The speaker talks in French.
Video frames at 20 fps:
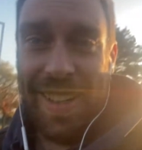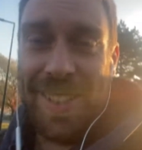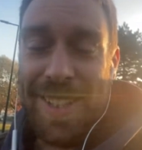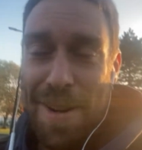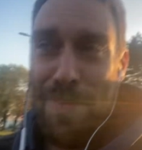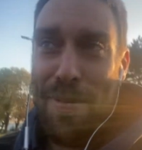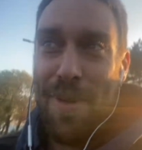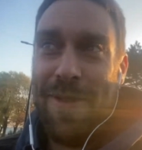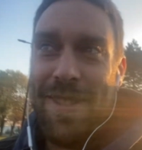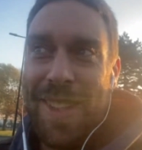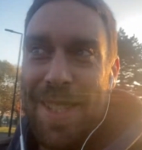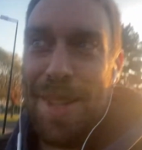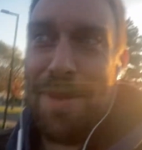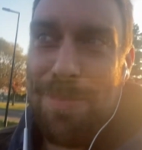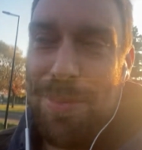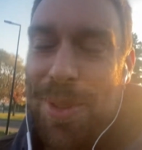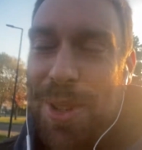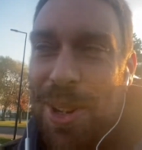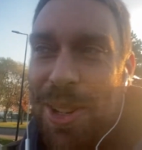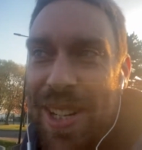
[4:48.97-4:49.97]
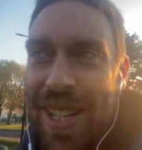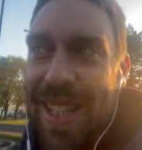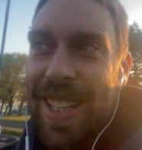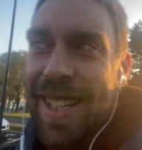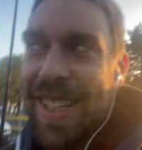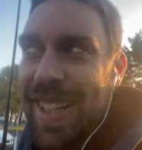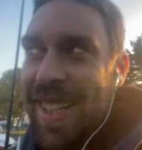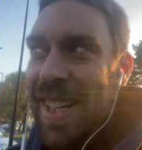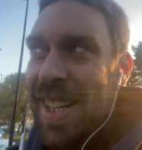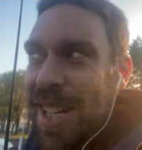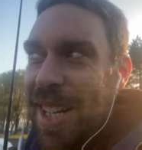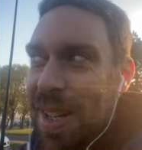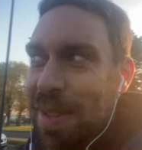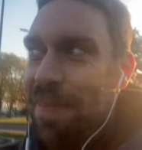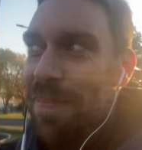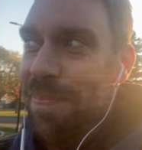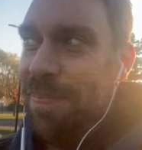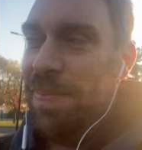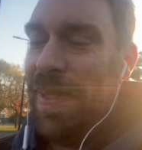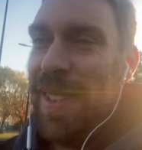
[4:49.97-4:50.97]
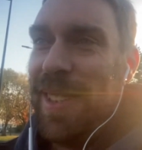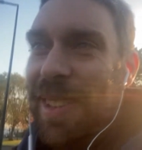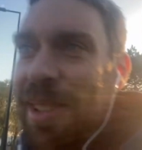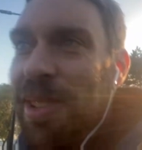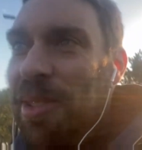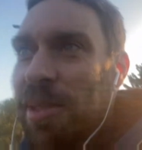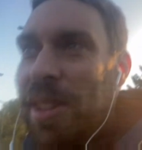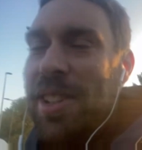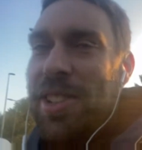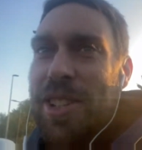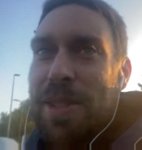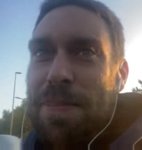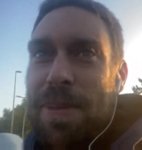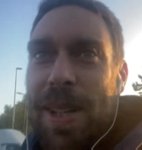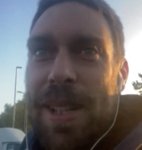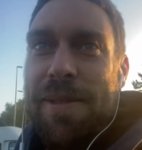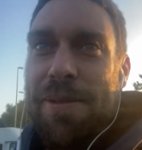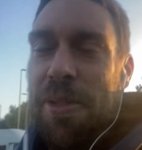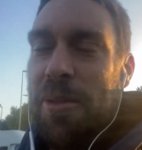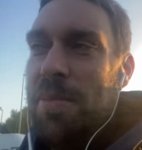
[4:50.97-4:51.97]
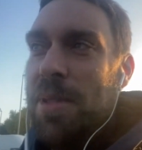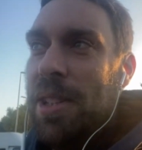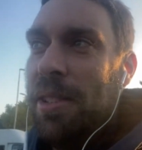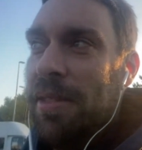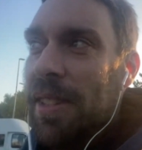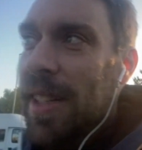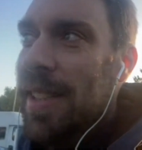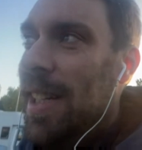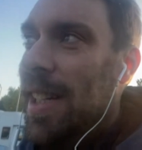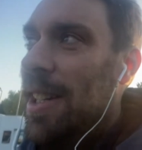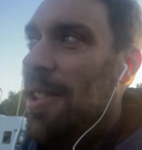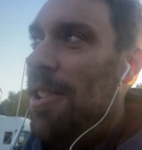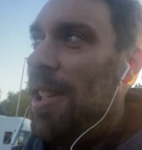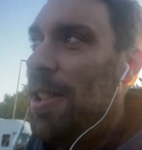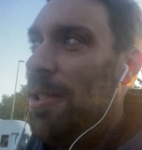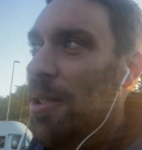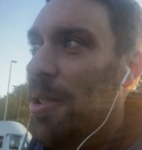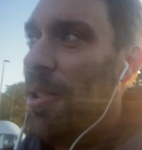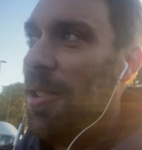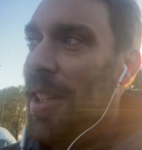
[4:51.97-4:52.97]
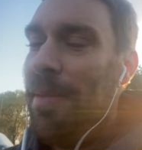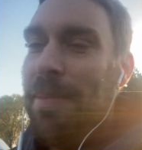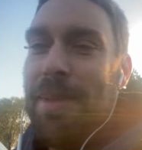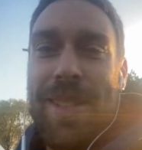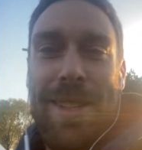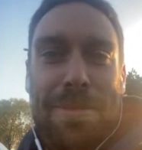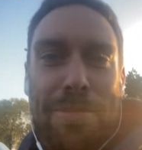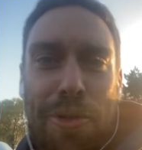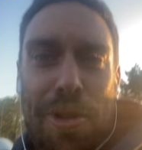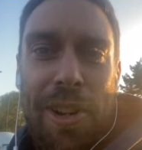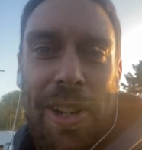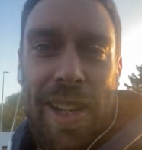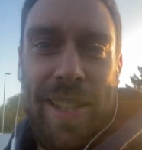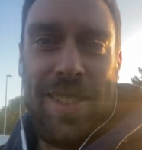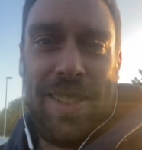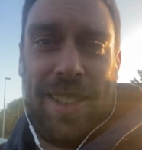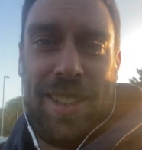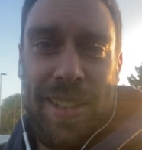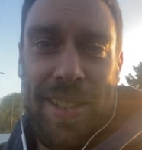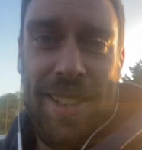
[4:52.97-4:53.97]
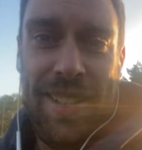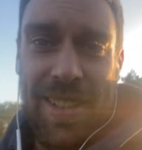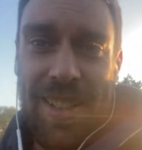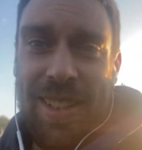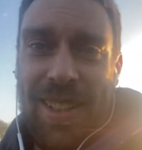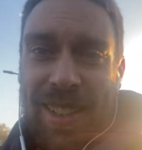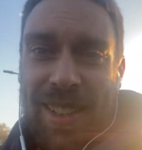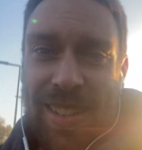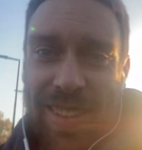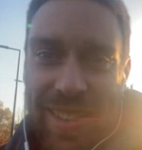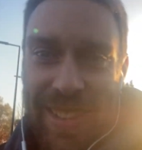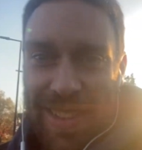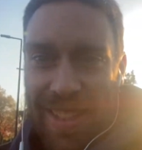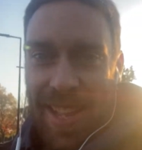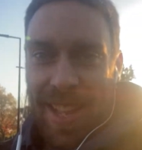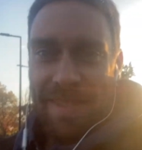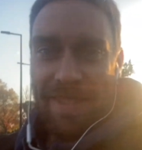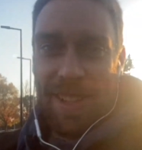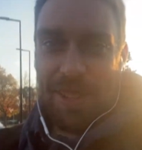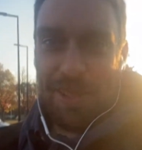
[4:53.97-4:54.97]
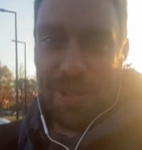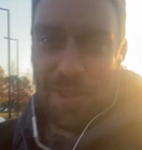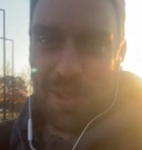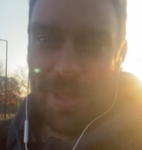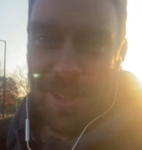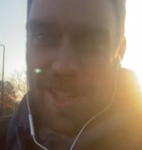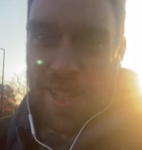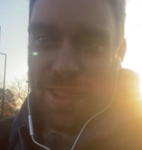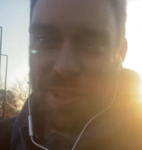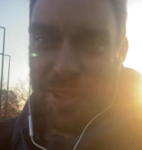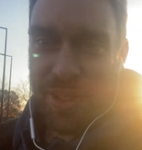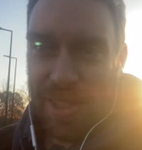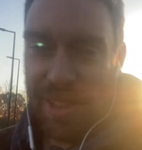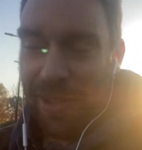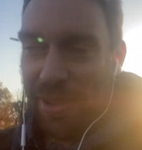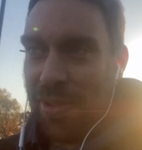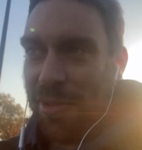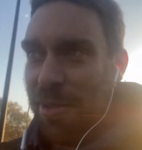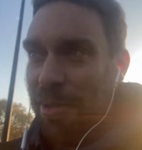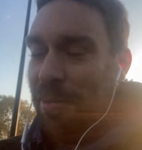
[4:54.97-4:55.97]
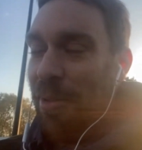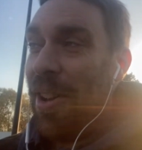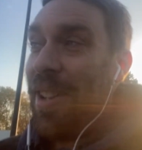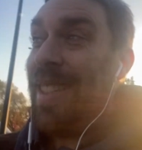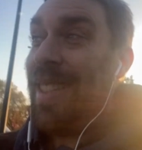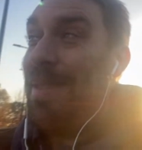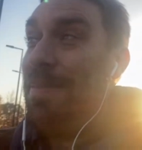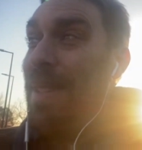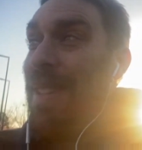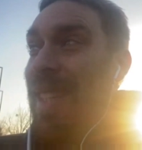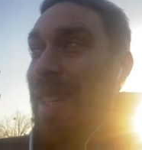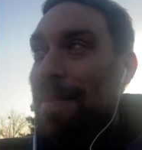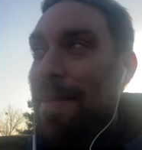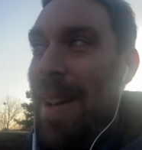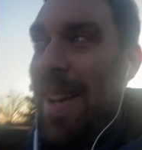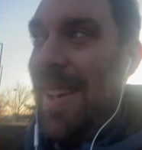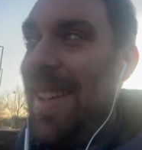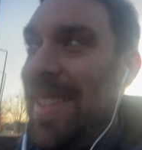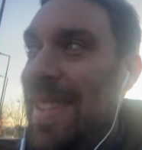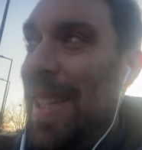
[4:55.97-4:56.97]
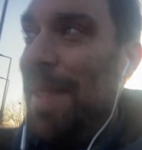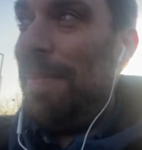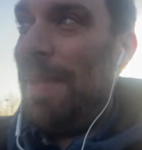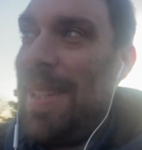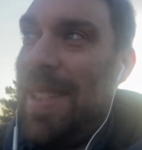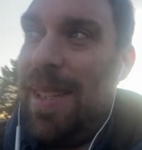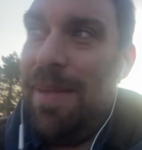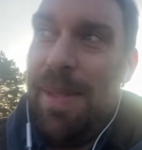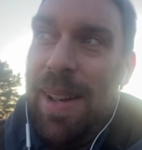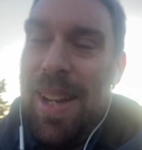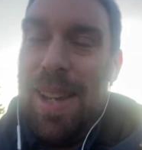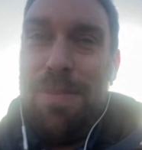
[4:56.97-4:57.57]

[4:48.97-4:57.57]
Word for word: J'ai pas envie de dire bucolique, parce qu'on a déjà parlé de vomi, on va laisser la colique de côté, mais c'est bucolesque. Avec le soleil que j'ai dans le dos. c'est pas si mal, hein, c'est pas si mal.